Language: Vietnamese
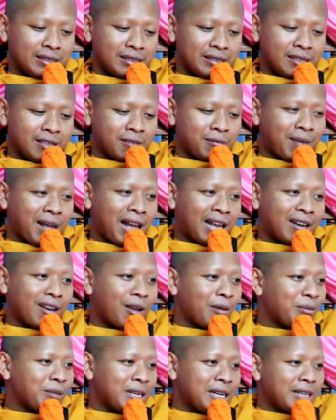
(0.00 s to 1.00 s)
dương bàn
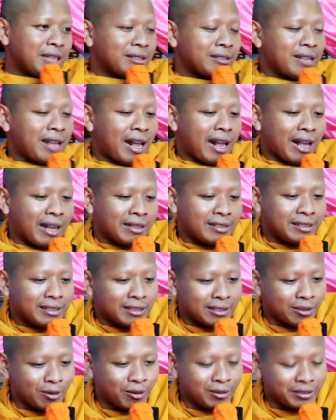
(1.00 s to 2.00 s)
nằm nè sang chỉ
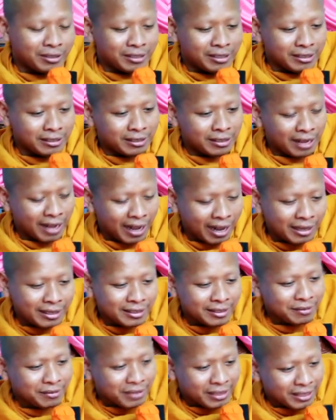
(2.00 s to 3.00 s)
cột chia sẻ la
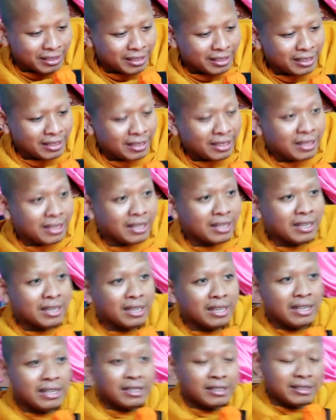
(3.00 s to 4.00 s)
chia vì hi
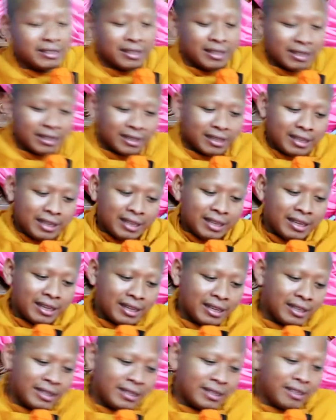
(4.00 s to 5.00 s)
chia kia
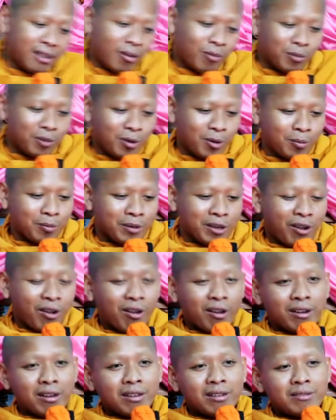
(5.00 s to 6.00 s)
ấy sập cột từng
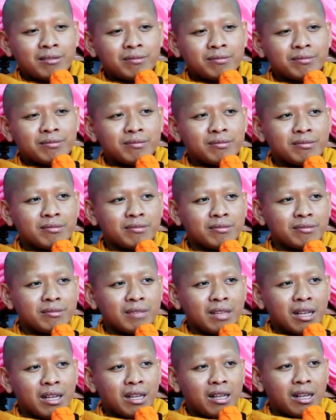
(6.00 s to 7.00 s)
oan nứng
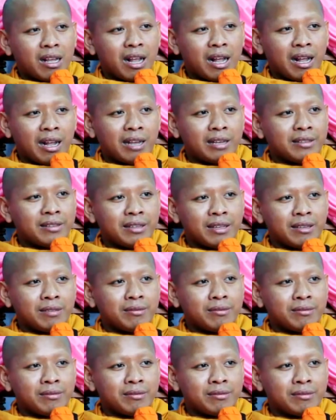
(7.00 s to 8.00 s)
ai
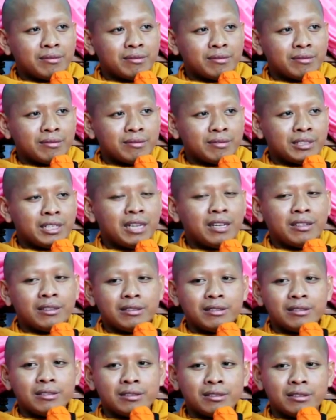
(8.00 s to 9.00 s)
nâng
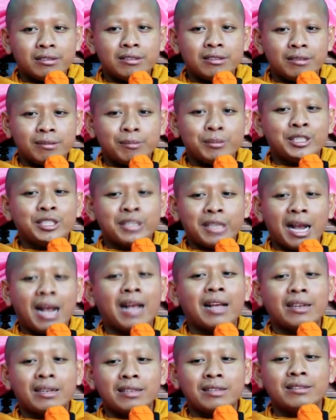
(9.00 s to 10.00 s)
dương mình cha
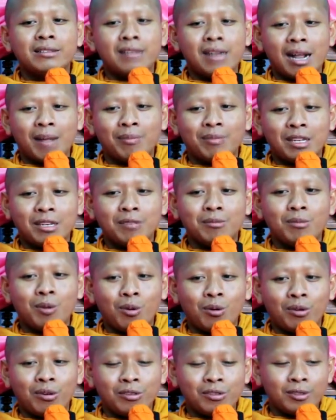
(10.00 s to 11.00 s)
nâng slap từ
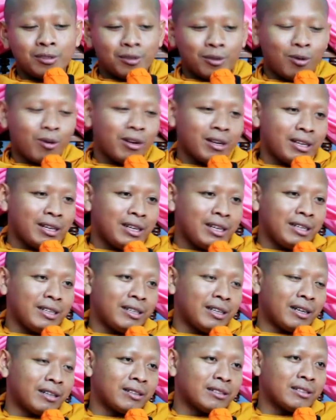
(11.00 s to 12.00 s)
môn sập cột ấy
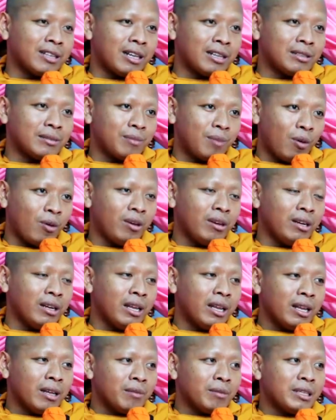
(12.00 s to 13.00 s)
chẳng từ môn
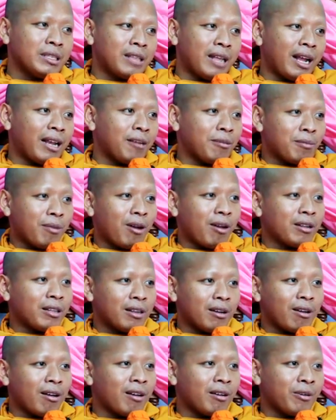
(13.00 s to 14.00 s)
mình tay bỏ
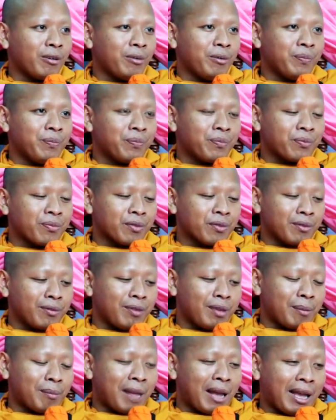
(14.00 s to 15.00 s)
từng oan núng
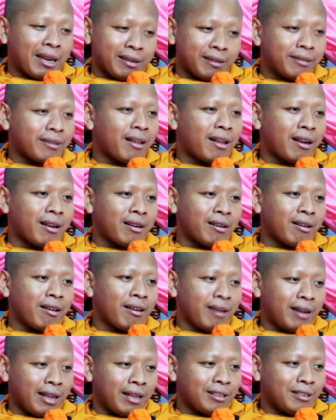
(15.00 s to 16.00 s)
việc bàn so
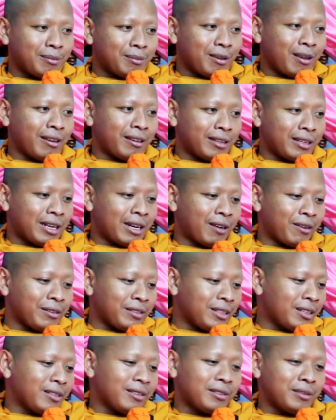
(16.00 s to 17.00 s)
đo nè chụp đòn cào
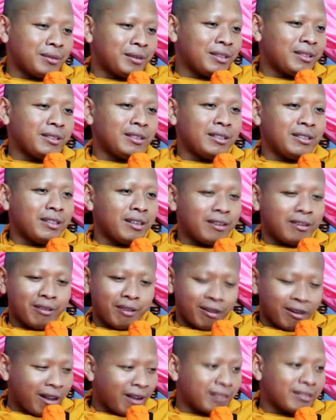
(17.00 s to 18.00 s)
dương phư nó dương
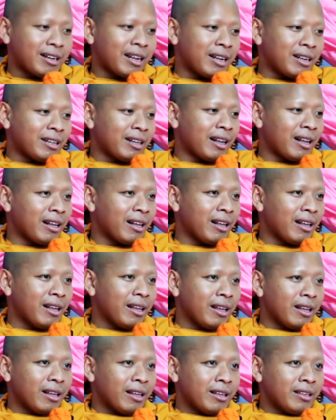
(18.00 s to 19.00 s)
còn đăng đai tha
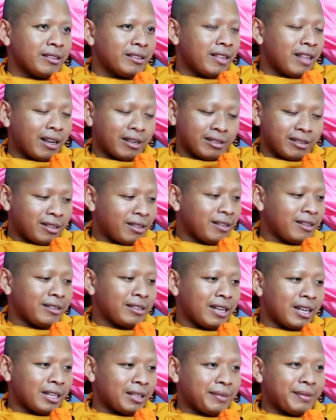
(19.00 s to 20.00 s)
tiền
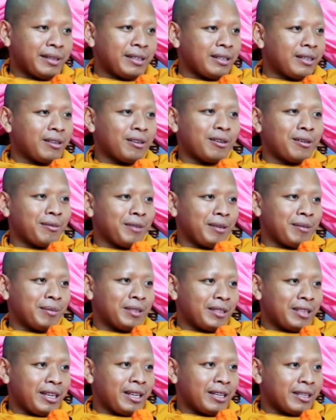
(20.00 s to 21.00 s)
dương để thuê nó có việc
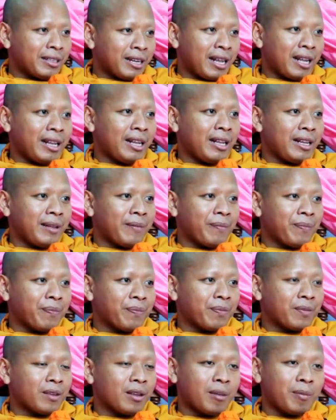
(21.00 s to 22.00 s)
tiền đài
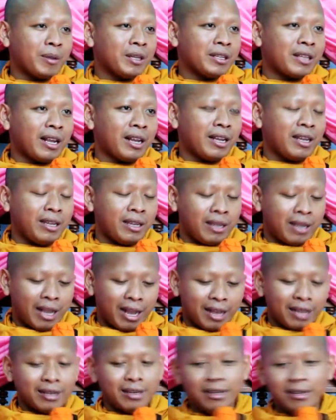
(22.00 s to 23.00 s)
các bạn thấy
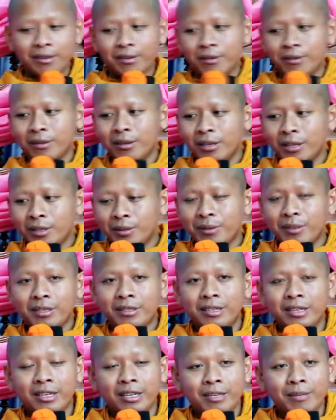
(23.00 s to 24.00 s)
hai đấy có thuê
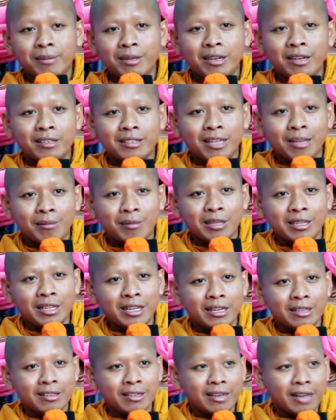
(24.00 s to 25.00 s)
thể và đăng tham mình
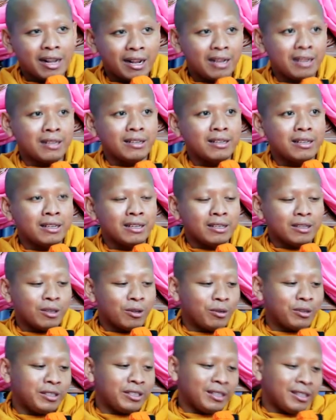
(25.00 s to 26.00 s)
tiền tại đài
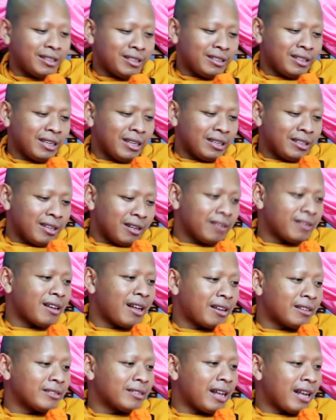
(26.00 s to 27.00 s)
đội dương
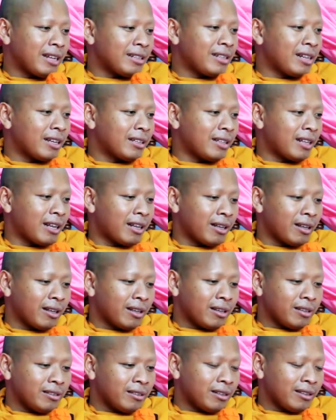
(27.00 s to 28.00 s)
đăng đài tại tha
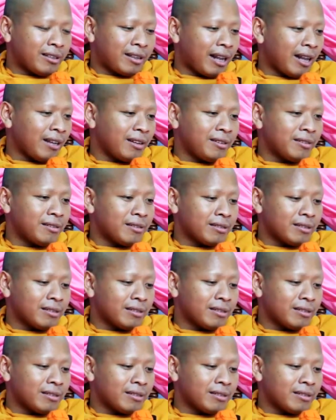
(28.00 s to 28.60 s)
dương cái